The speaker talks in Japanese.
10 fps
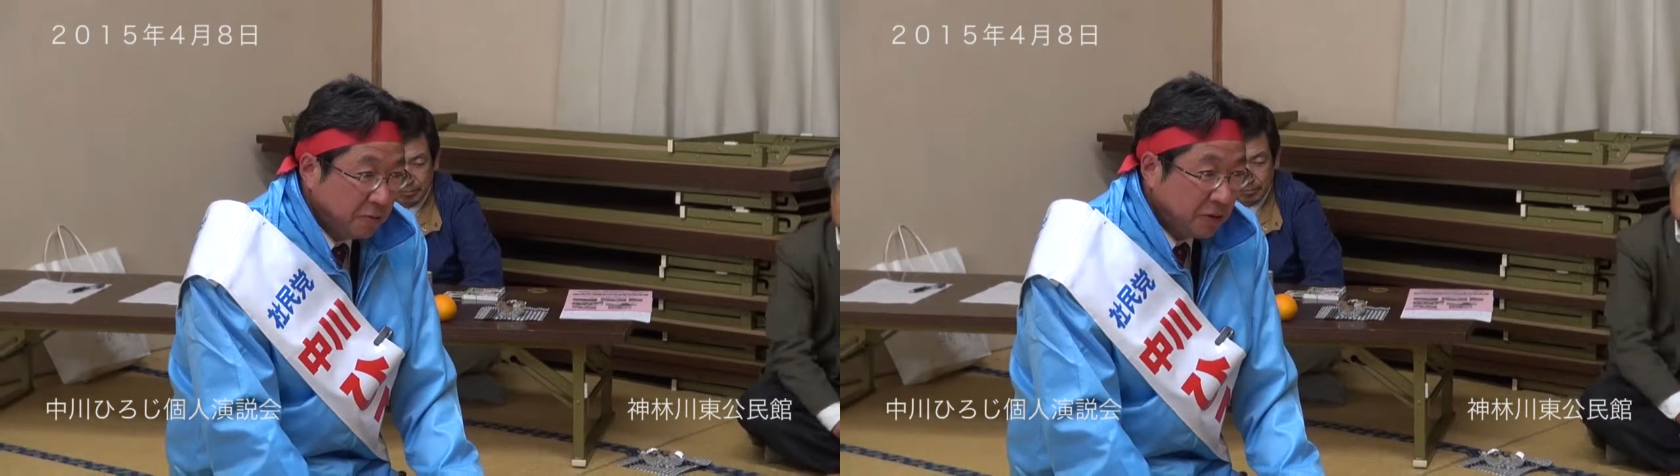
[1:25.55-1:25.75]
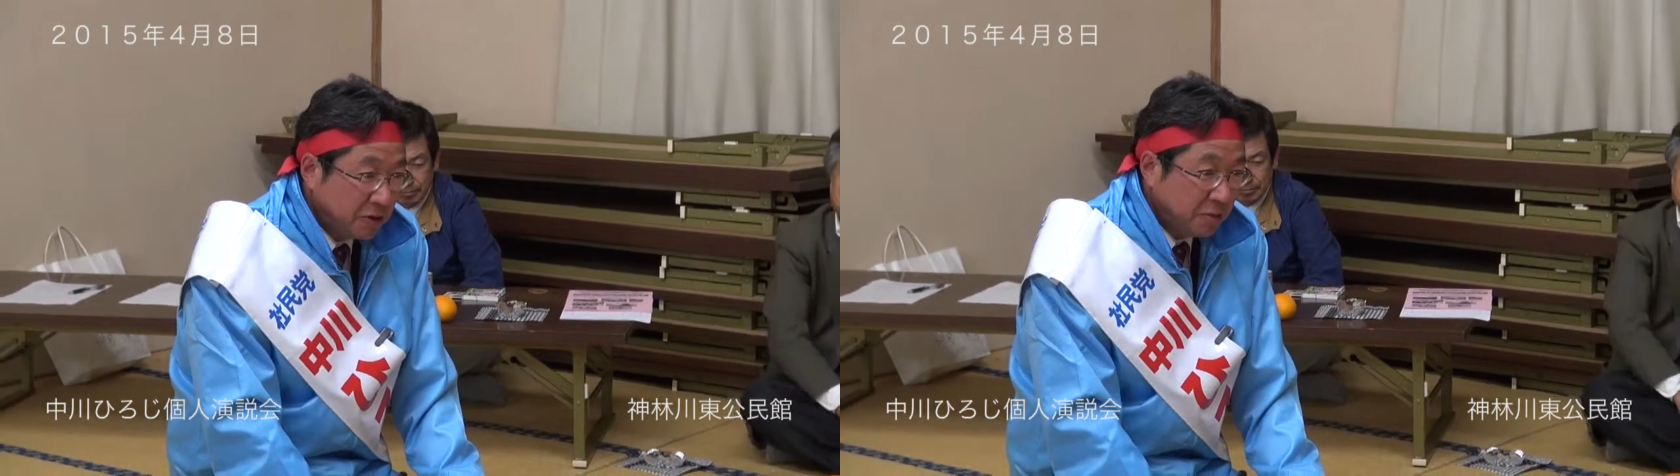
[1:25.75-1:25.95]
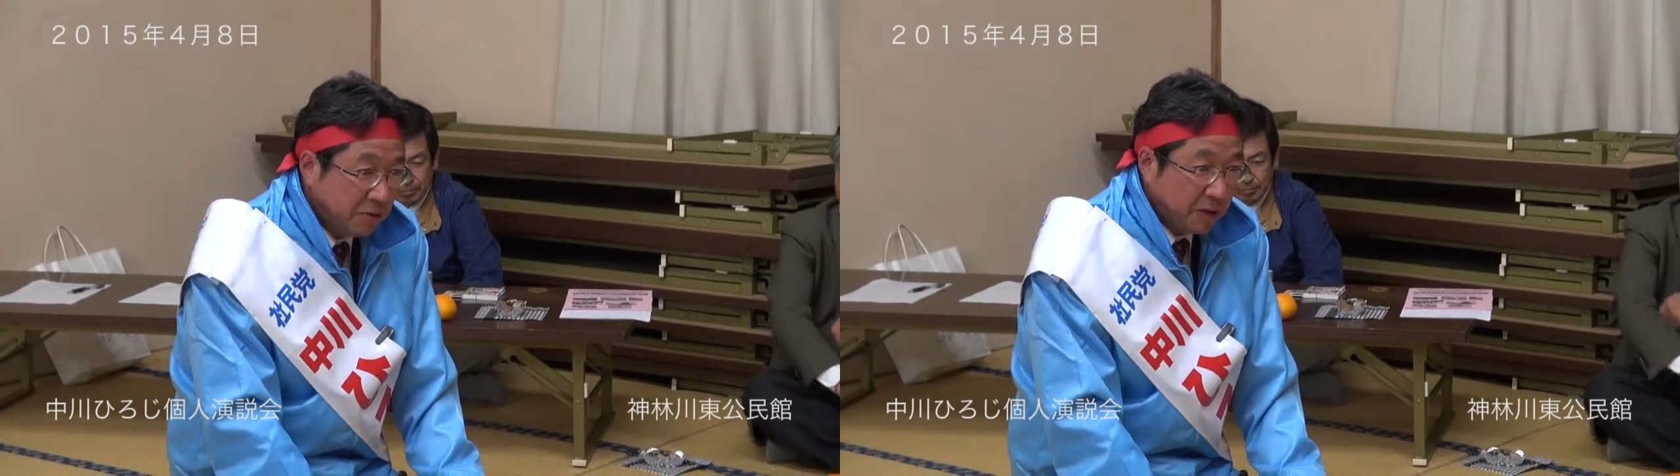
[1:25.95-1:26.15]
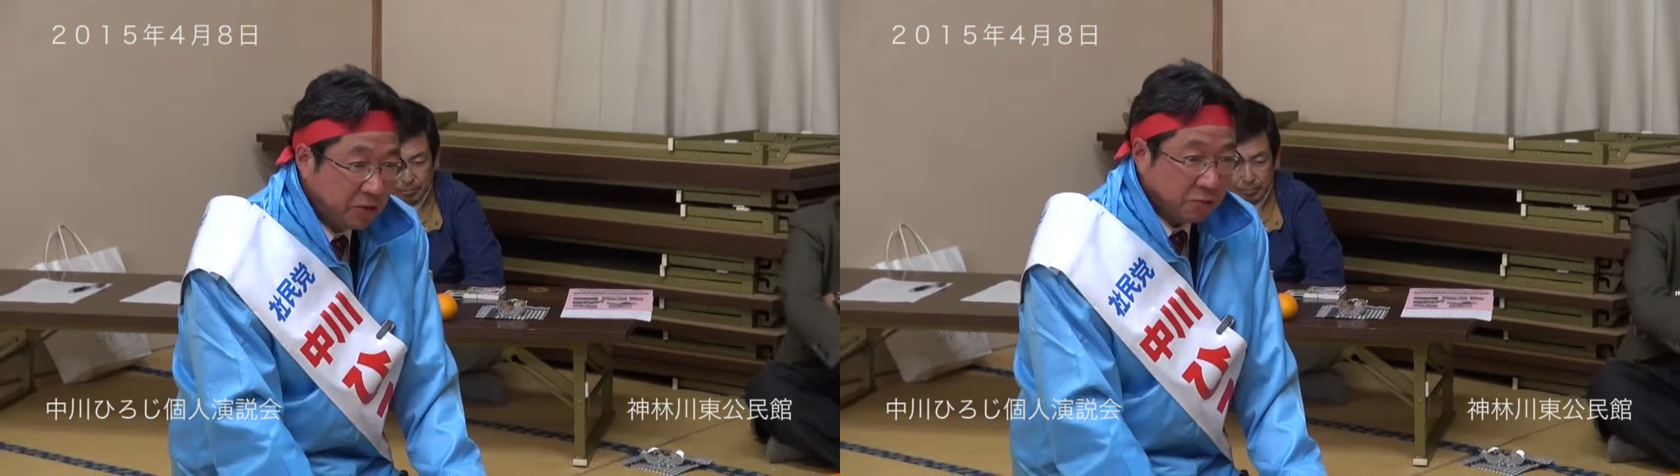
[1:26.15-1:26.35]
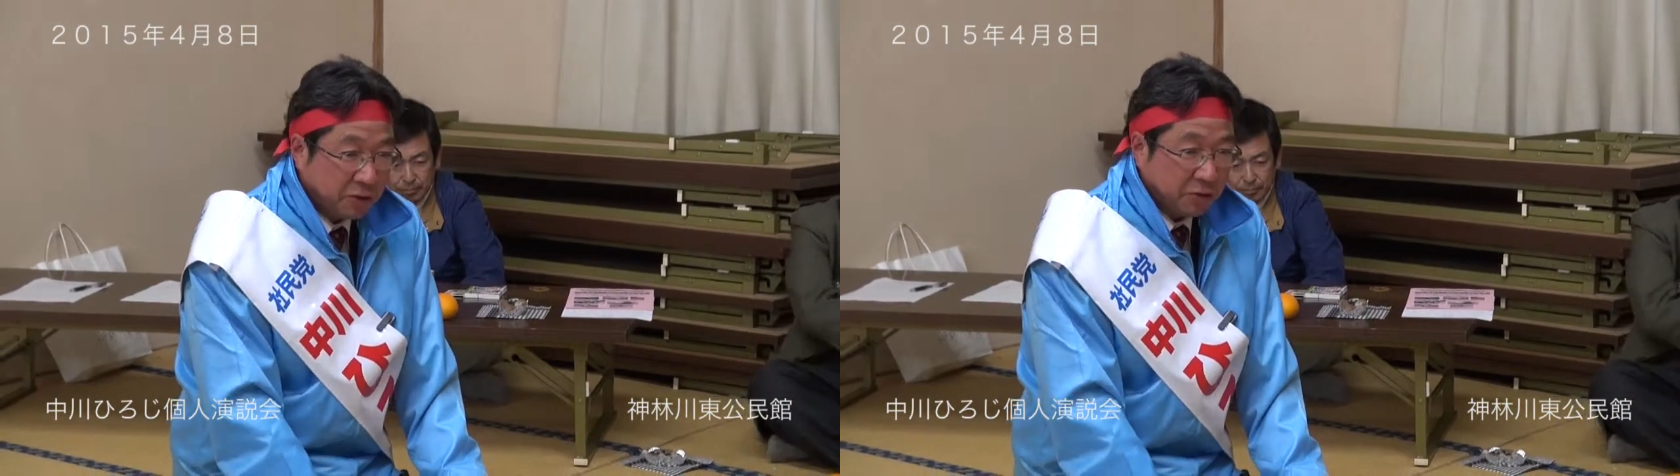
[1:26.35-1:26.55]
私今
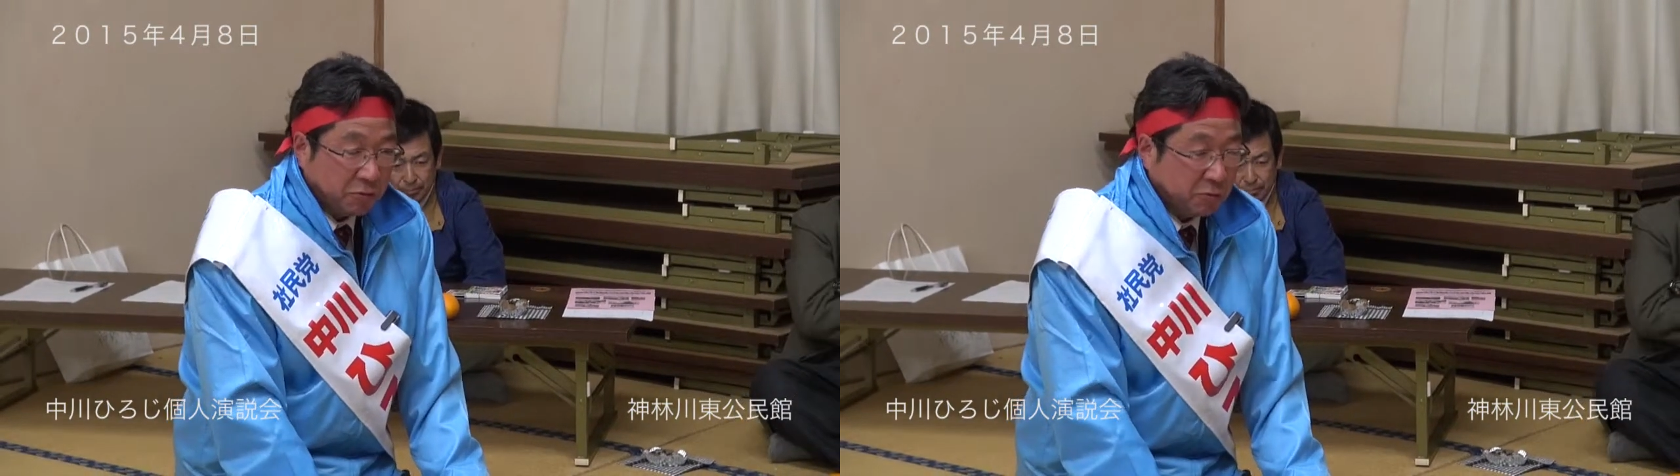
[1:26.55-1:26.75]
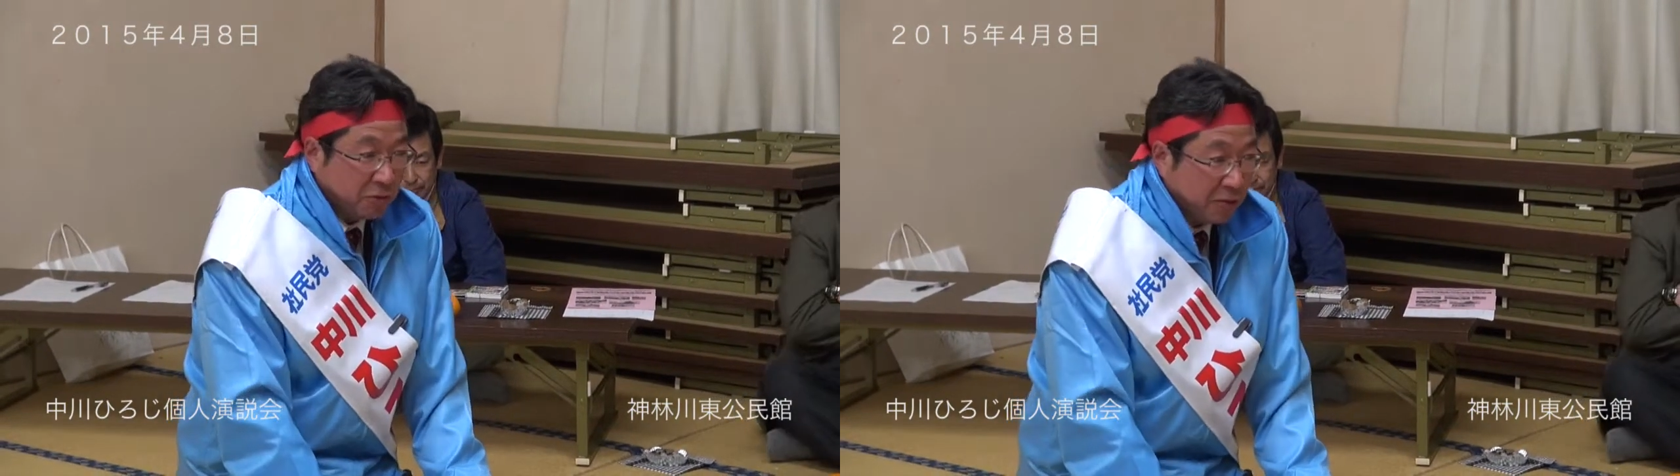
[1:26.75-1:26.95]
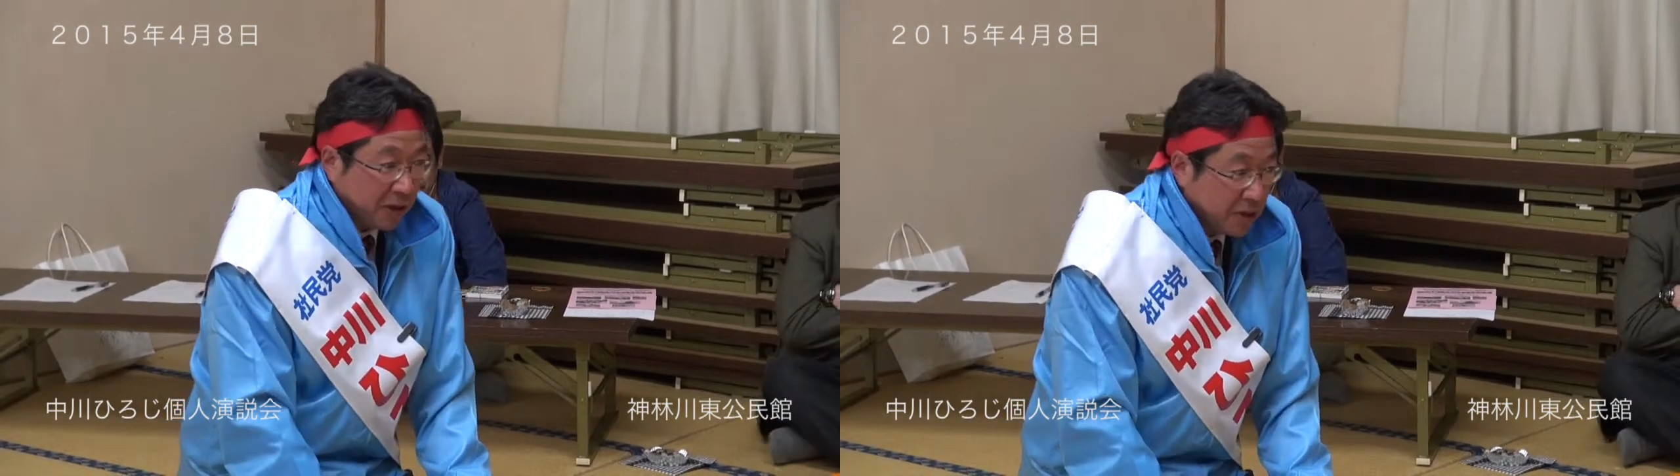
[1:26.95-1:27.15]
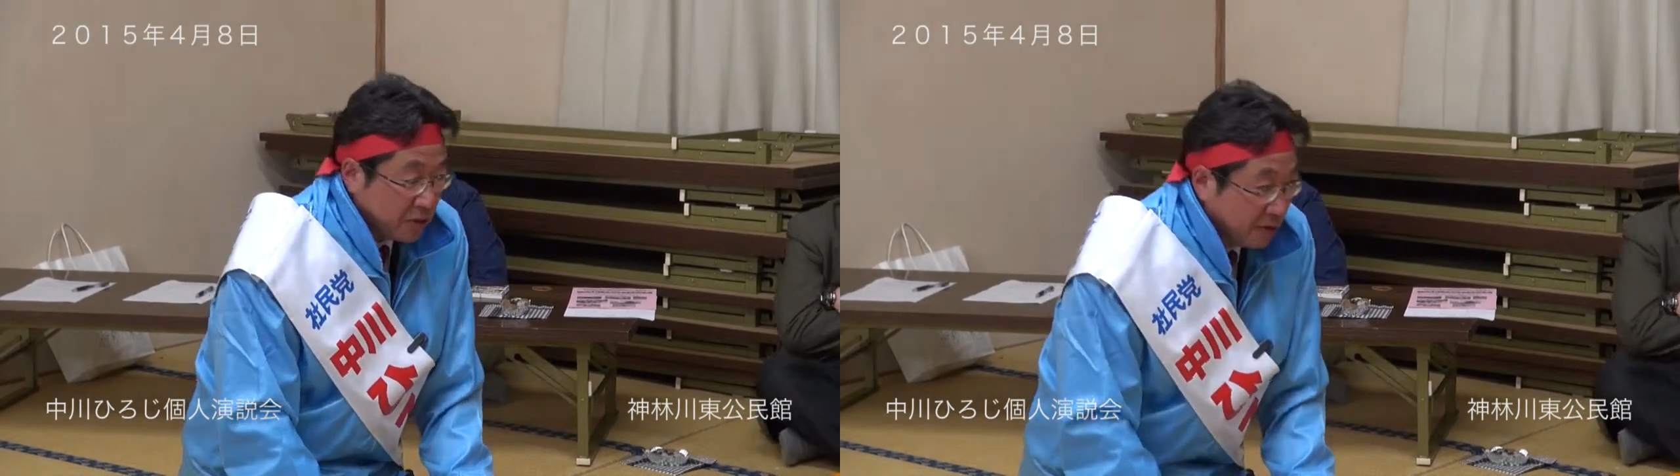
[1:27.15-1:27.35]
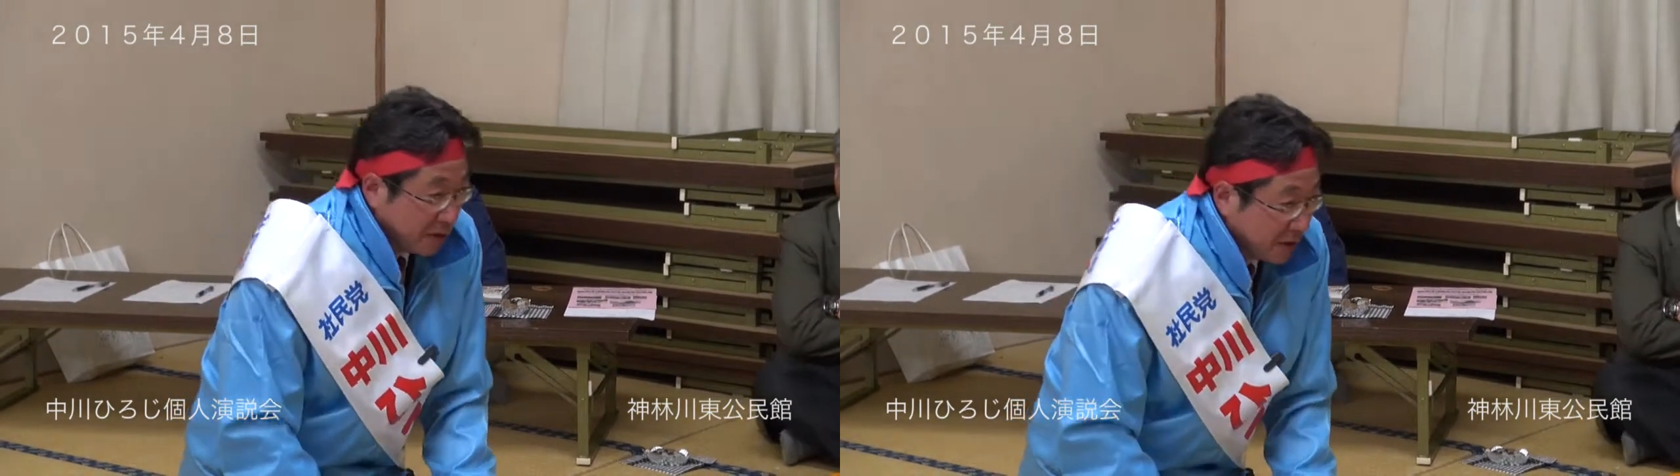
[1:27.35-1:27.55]
いろんなところでお
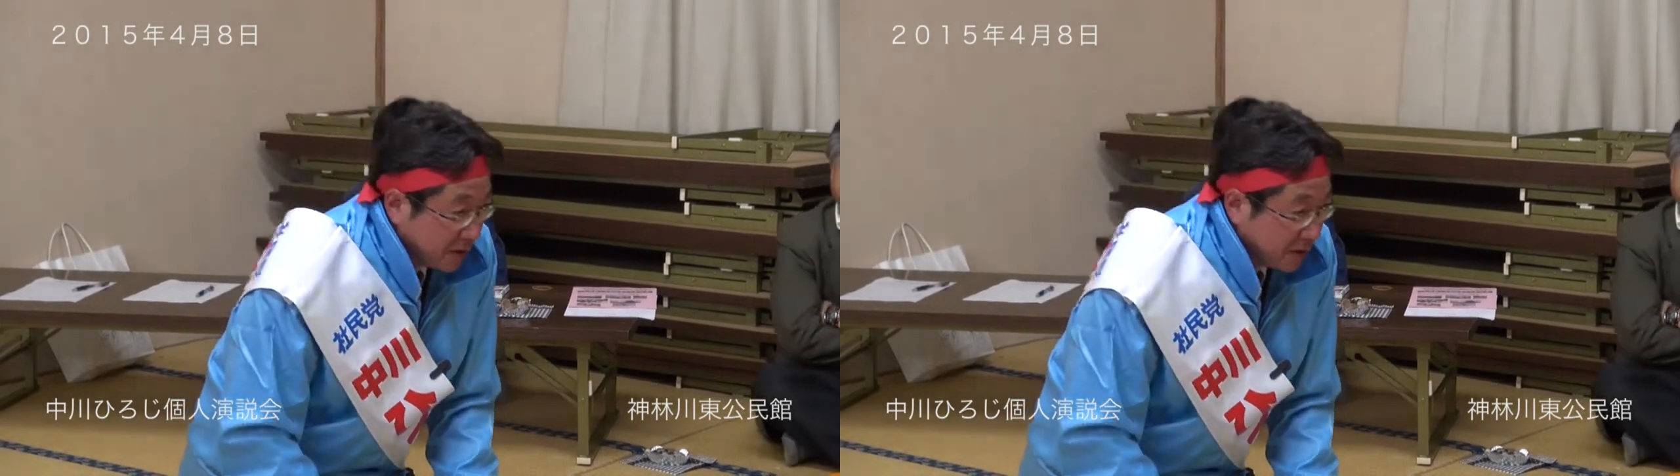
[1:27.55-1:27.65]
話はさ